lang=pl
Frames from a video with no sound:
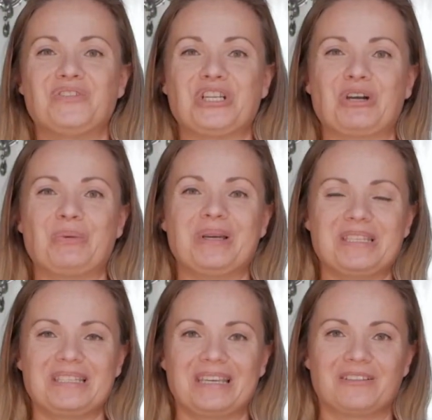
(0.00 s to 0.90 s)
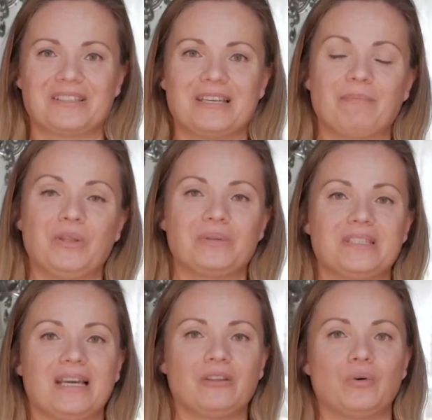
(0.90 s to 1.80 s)
wszechobecnie dostępną i
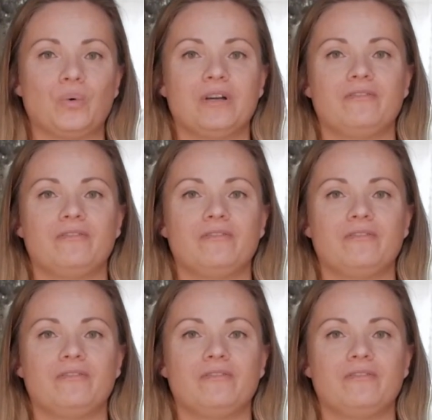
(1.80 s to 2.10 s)
znaną y,